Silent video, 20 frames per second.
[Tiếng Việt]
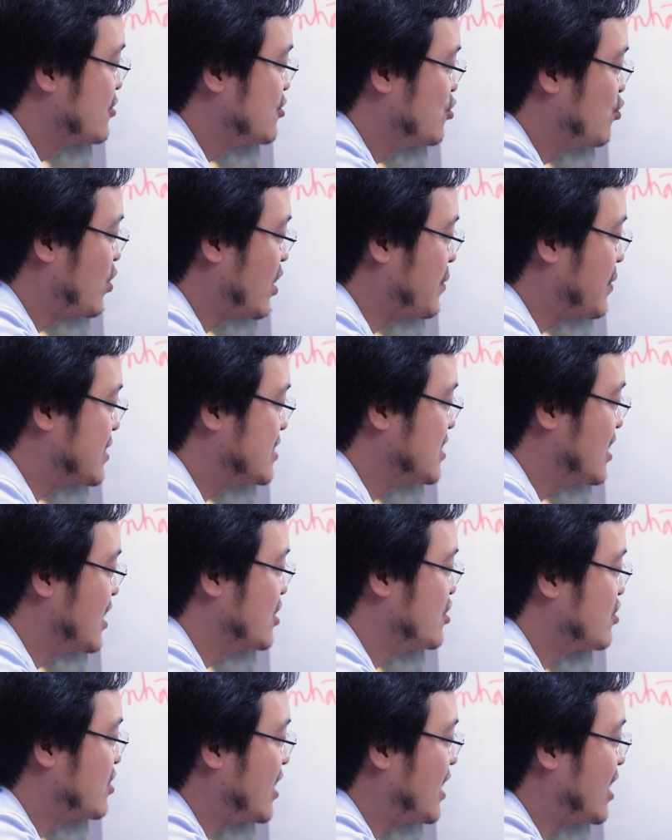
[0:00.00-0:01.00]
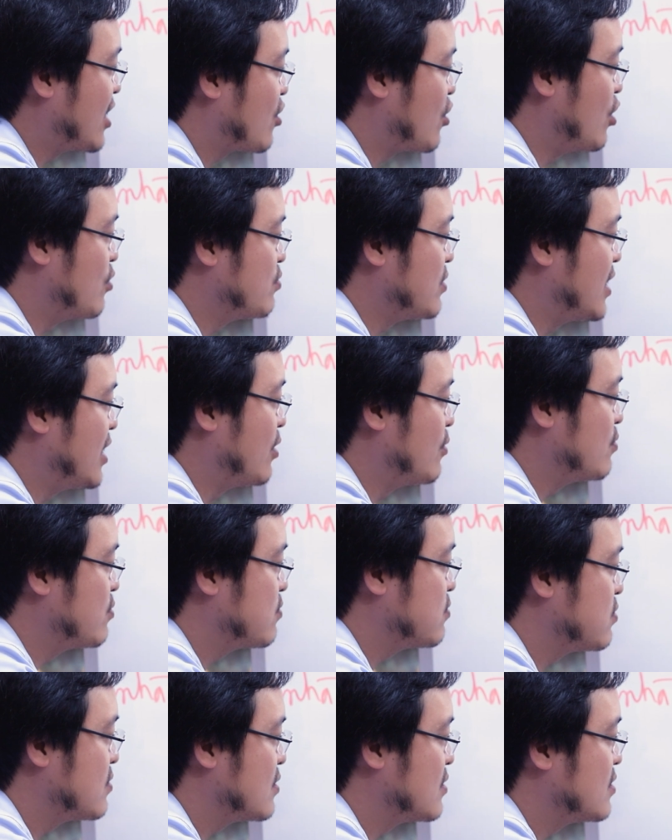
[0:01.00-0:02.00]
Xung quanh mặt trời chỗ này là có ông này đâu,
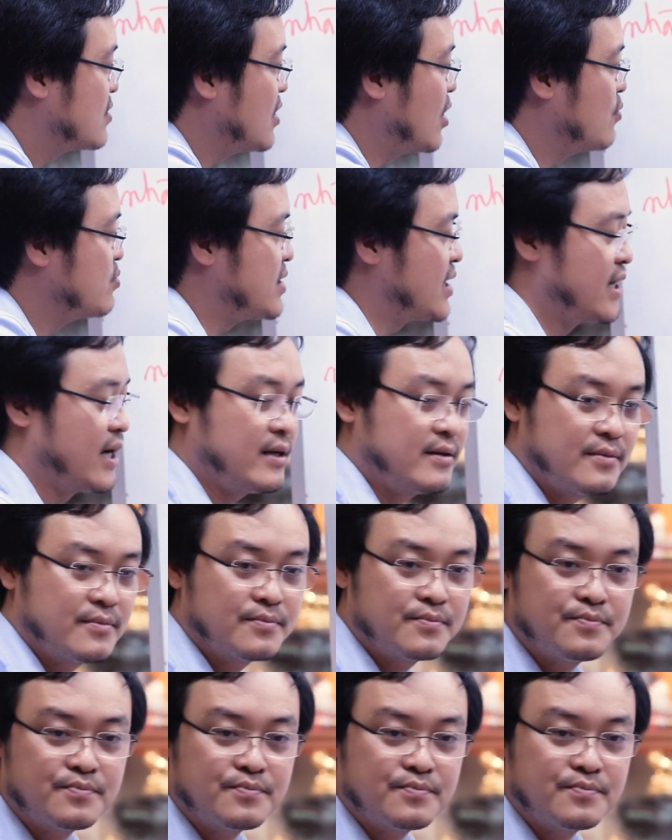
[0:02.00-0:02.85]
ông Trái Đất,